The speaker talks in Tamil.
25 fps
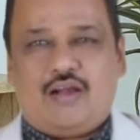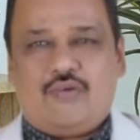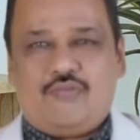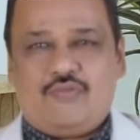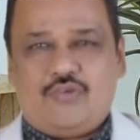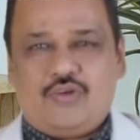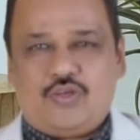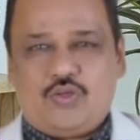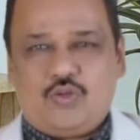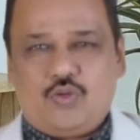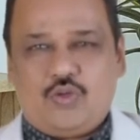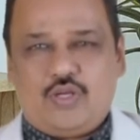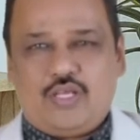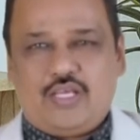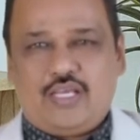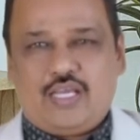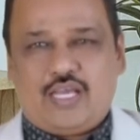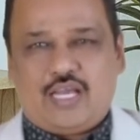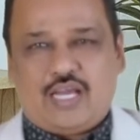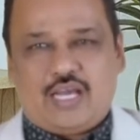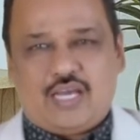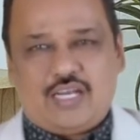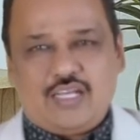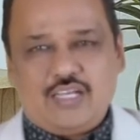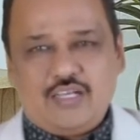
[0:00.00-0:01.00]
அவருடைய
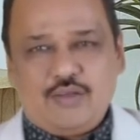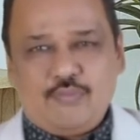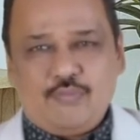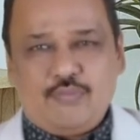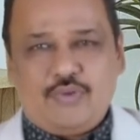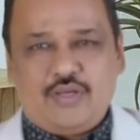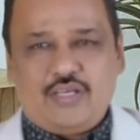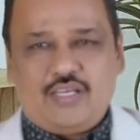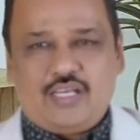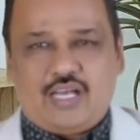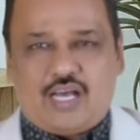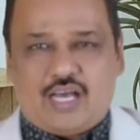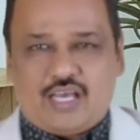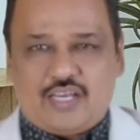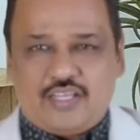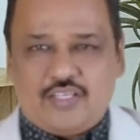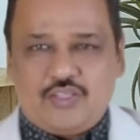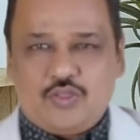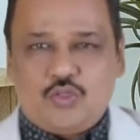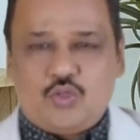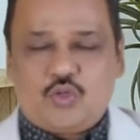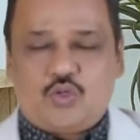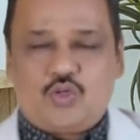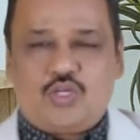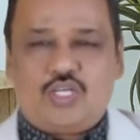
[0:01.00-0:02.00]
அன்பை
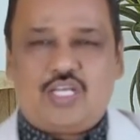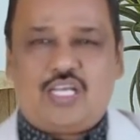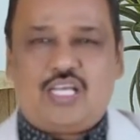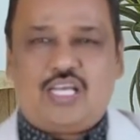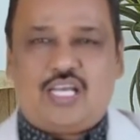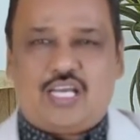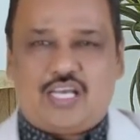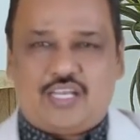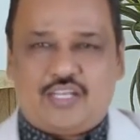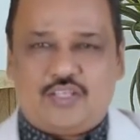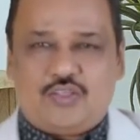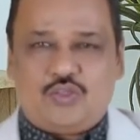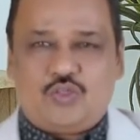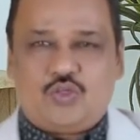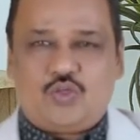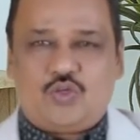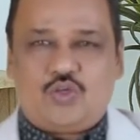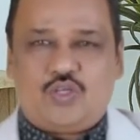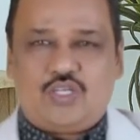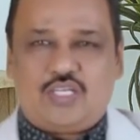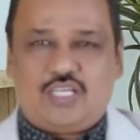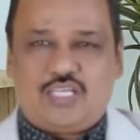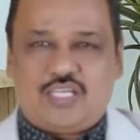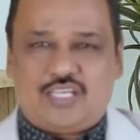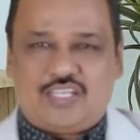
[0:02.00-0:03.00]
அறிந்து கொள்ள அறிந்து
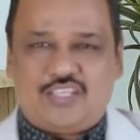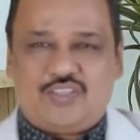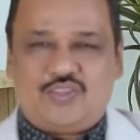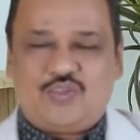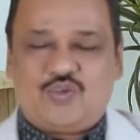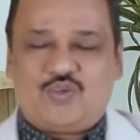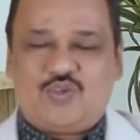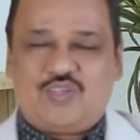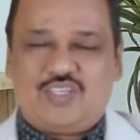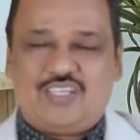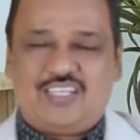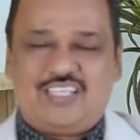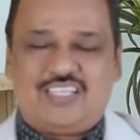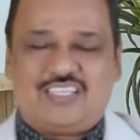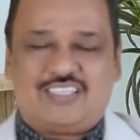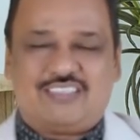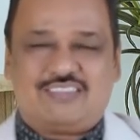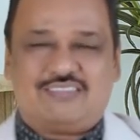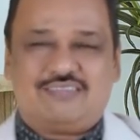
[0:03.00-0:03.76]
கொள்ள அறிந்து கொள்ள